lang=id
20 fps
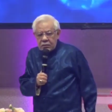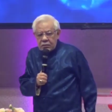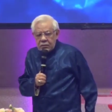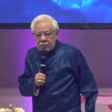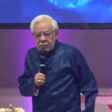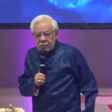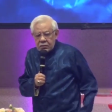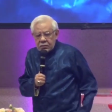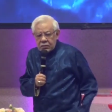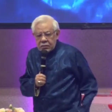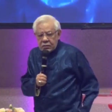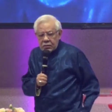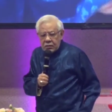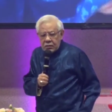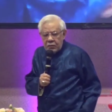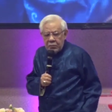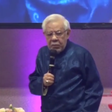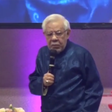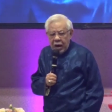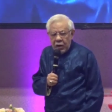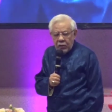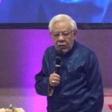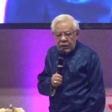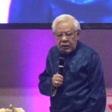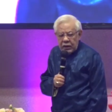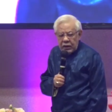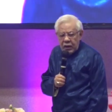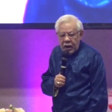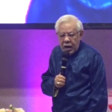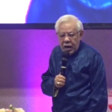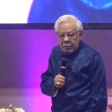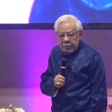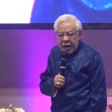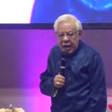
-uh baru dihilang